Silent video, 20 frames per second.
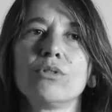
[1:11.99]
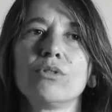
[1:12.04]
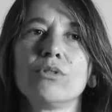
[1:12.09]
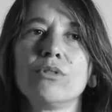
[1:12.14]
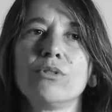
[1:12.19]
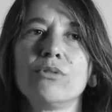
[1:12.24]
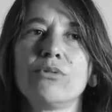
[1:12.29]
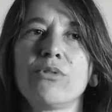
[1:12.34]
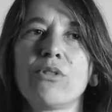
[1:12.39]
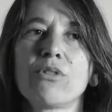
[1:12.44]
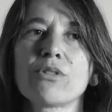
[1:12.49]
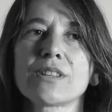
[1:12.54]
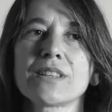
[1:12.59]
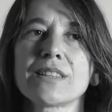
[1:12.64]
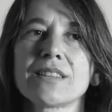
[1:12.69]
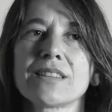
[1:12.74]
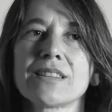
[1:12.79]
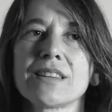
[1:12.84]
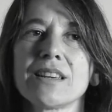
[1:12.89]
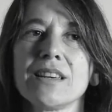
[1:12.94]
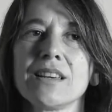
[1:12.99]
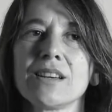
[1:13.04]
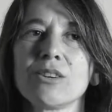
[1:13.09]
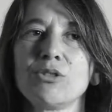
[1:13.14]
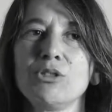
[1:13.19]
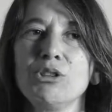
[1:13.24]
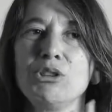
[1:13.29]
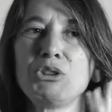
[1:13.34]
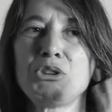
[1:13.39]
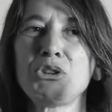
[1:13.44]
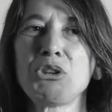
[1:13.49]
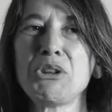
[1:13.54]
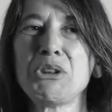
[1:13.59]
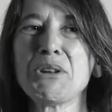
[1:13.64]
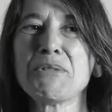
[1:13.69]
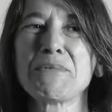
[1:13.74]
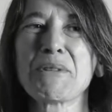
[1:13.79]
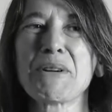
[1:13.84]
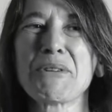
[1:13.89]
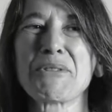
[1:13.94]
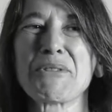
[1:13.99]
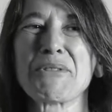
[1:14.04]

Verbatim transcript: o forse con il cinema,